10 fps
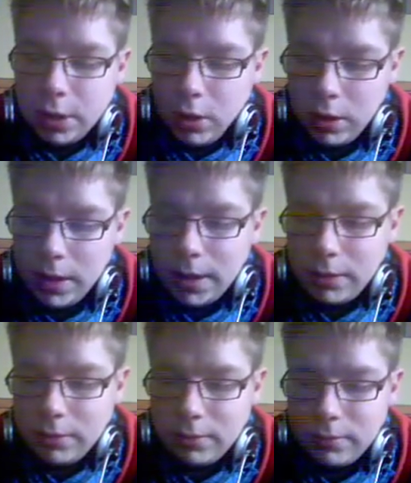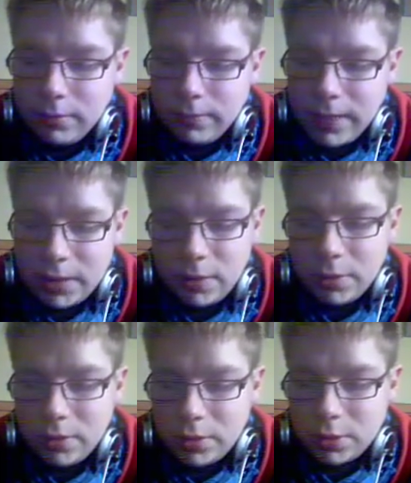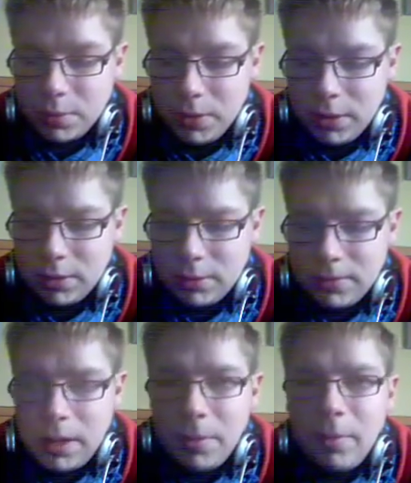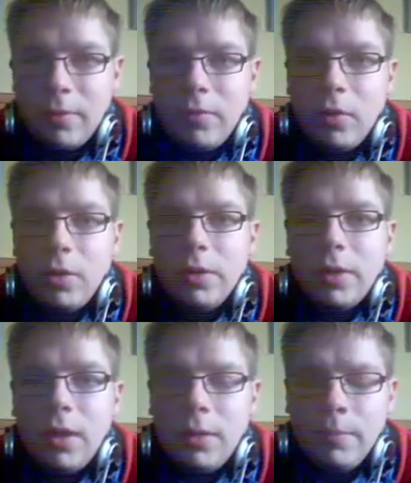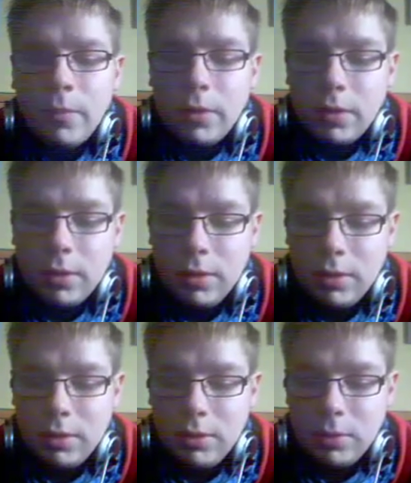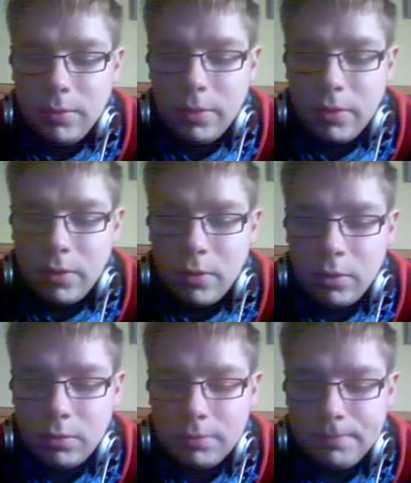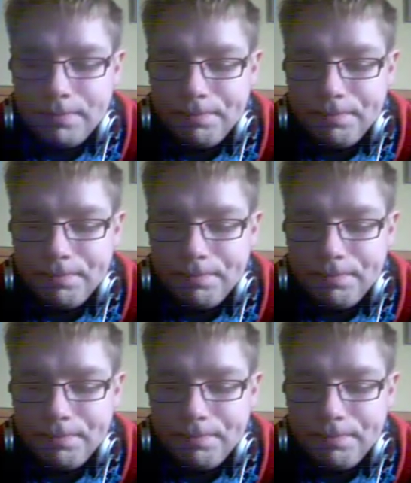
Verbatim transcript: Online, weiß ich, habe ich noch nicht gespielt, habe aber vor, heute Abend äh, noch ein bisschen zu zocken